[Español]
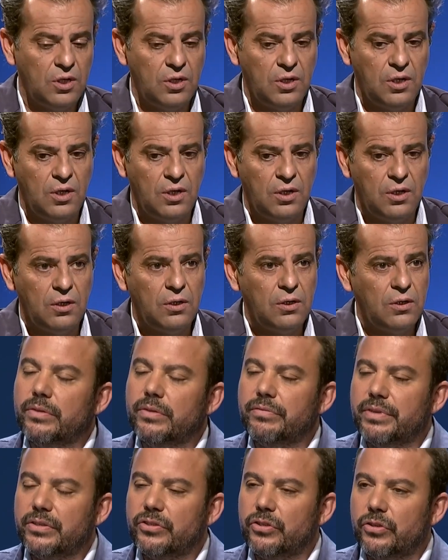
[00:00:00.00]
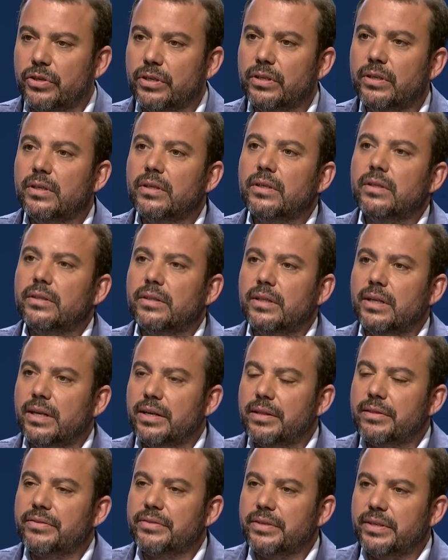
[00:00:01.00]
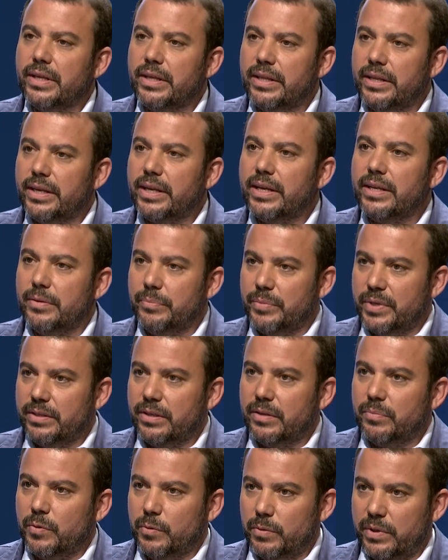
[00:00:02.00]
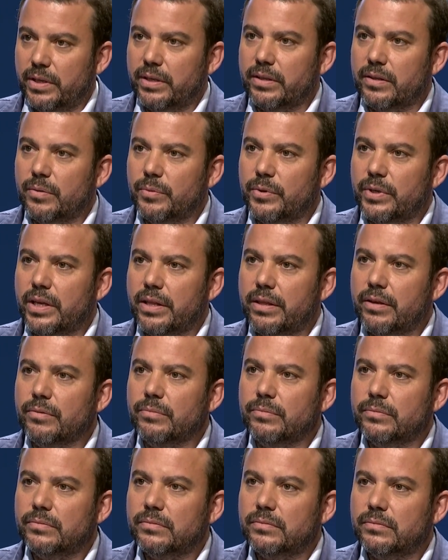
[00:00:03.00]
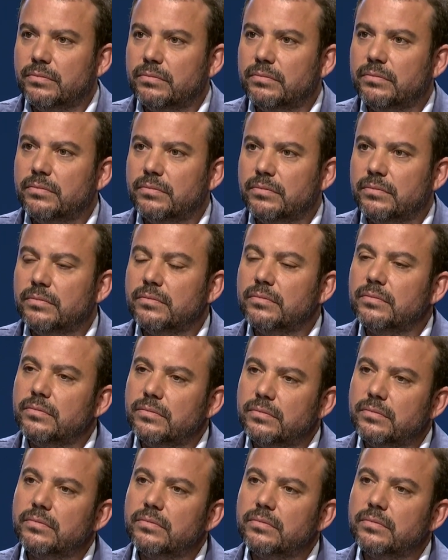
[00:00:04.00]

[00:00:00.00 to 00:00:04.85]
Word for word: ¿Tú siempre un defensor de la necesidad de que haya empresas públicas de comunicación? Yo creo que sí